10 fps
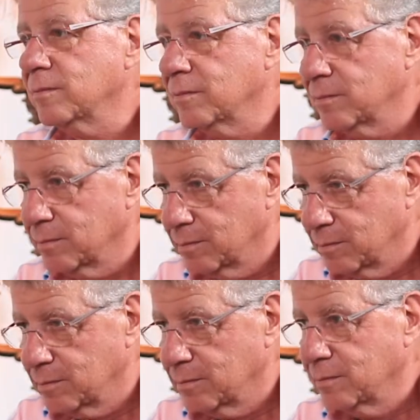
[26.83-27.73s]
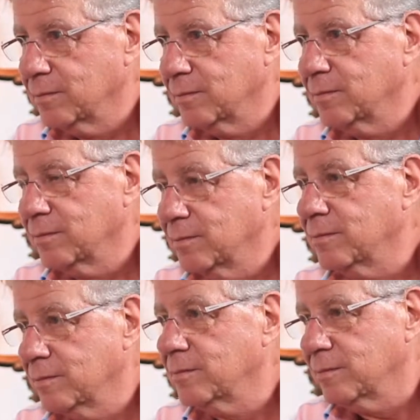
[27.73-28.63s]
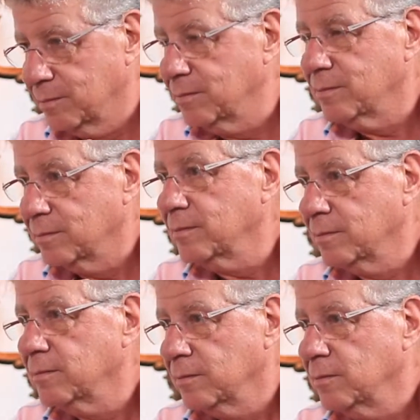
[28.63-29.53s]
una, de una manera electrónica, ¿no?